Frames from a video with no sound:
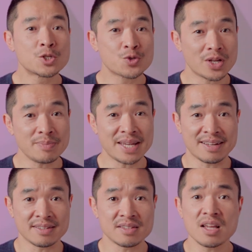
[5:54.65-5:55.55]
催
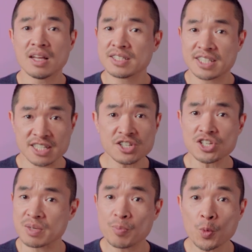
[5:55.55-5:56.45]
眠其
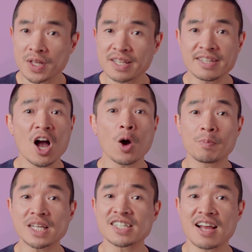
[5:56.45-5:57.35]
实不一定要
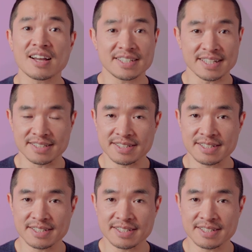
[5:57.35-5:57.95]
闭上眼